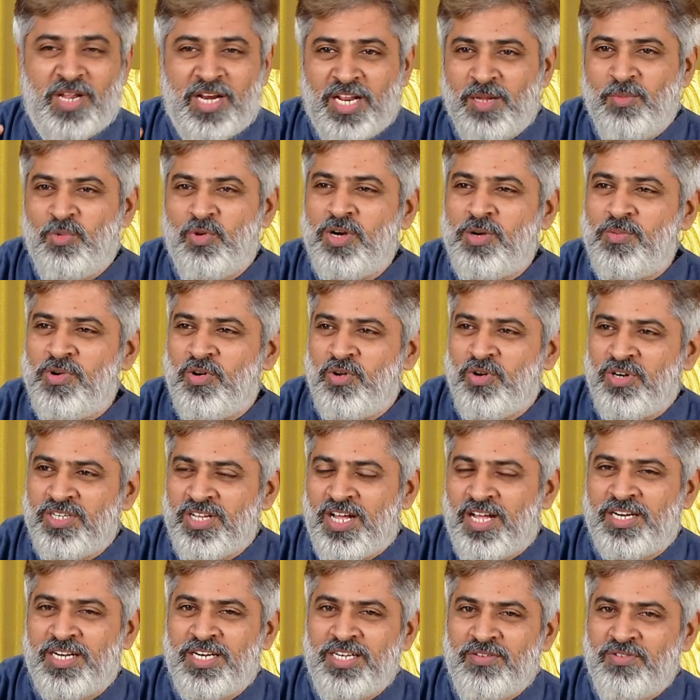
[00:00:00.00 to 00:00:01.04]
மறைமுகமாக ஒரு
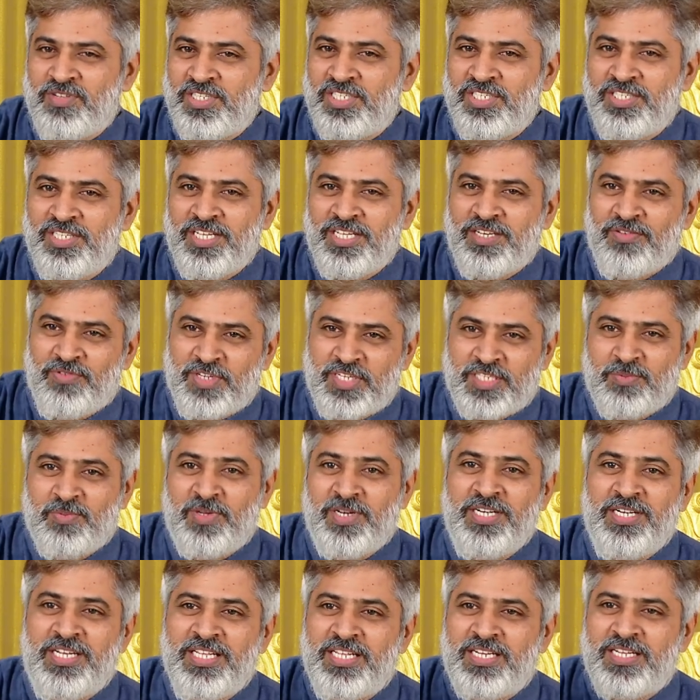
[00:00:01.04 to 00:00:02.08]
டார்கெட் வச்சுட்டே ஃபிக்ஸ்
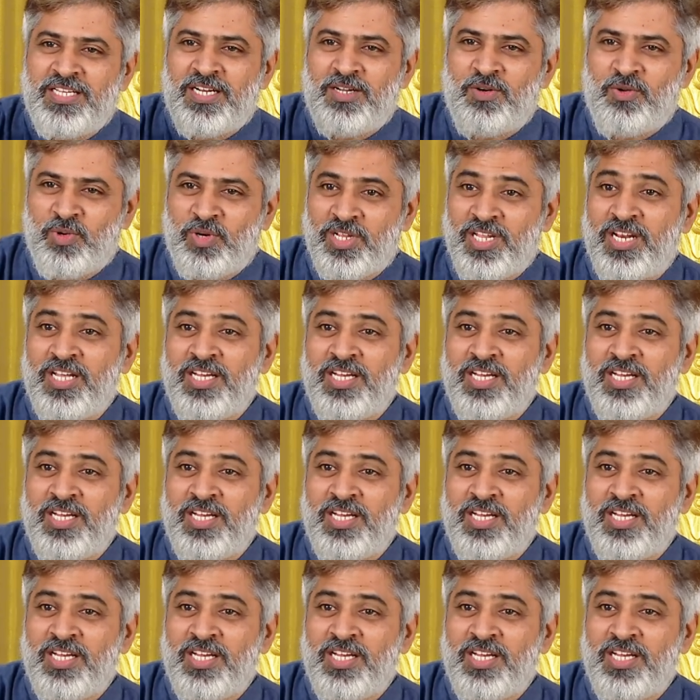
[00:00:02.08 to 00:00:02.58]
பண்ணிகிட்டே இருக்கிறாங்க ஒரு